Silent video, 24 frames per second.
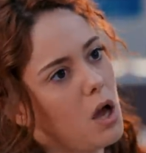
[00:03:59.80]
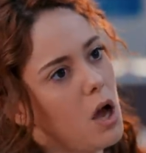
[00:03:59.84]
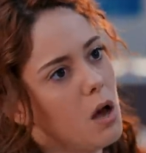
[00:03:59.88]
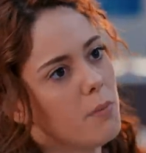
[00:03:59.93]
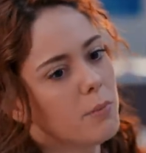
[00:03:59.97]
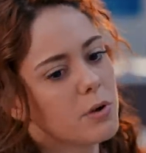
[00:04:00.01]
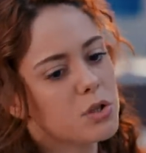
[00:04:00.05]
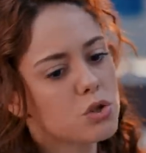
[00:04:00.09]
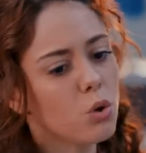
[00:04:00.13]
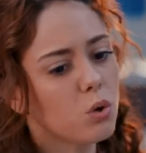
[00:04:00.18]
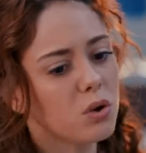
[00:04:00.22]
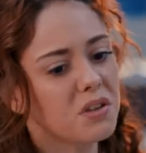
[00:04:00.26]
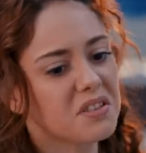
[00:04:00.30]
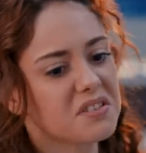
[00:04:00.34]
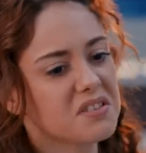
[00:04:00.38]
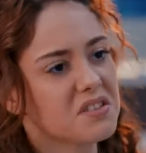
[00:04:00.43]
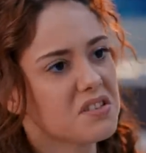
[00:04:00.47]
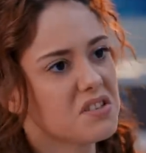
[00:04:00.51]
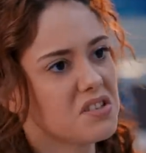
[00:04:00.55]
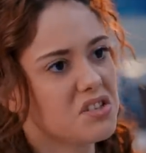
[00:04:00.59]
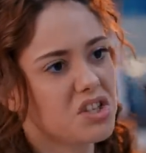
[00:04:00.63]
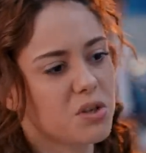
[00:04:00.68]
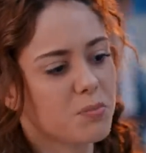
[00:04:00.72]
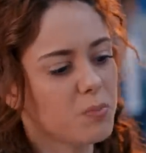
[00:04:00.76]
Ama çok
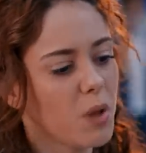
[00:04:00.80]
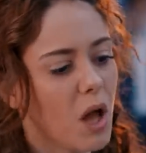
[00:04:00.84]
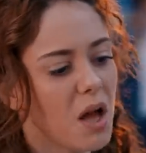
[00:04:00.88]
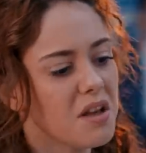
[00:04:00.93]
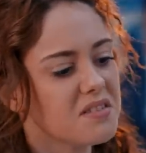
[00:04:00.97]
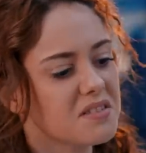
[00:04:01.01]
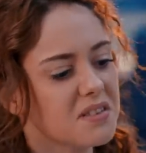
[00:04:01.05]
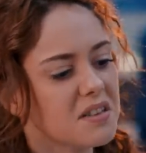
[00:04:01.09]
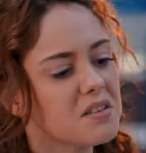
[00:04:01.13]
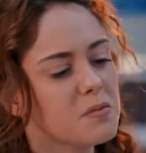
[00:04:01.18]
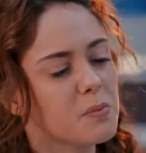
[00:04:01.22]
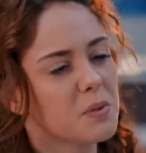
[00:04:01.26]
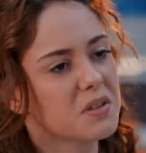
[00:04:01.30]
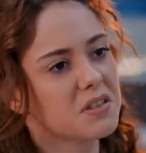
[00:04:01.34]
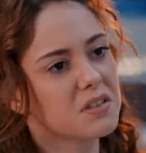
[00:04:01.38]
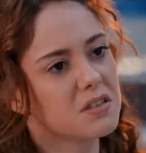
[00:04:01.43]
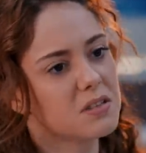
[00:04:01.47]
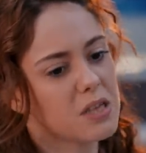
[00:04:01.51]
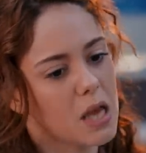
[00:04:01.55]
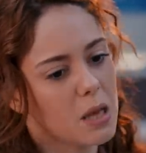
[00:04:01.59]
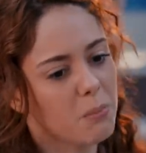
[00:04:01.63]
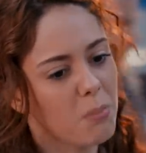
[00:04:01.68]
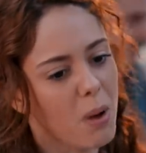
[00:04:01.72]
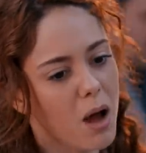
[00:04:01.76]
kızdınız şimdi. Az
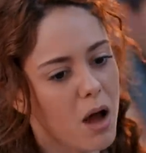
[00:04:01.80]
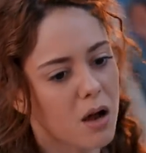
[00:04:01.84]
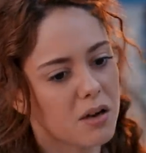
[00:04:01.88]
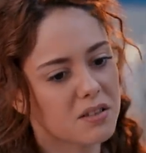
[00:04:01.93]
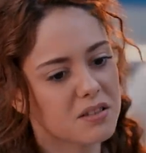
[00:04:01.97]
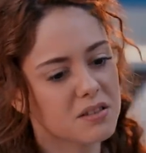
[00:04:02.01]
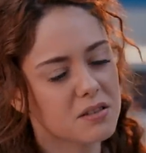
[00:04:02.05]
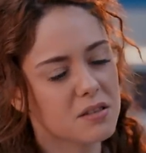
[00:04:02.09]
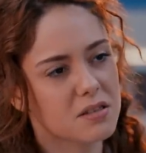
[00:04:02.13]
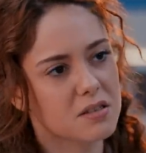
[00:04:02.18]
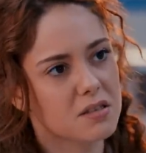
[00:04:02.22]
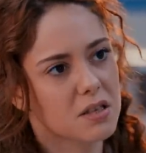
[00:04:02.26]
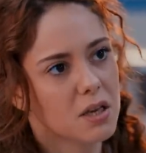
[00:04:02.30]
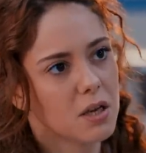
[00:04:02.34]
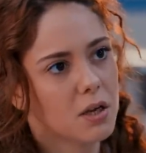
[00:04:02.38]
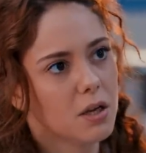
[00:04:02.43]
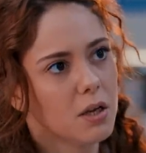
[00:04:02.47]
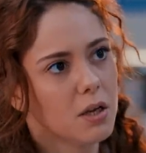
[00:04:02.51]
kızmadınız yani bağırdınız.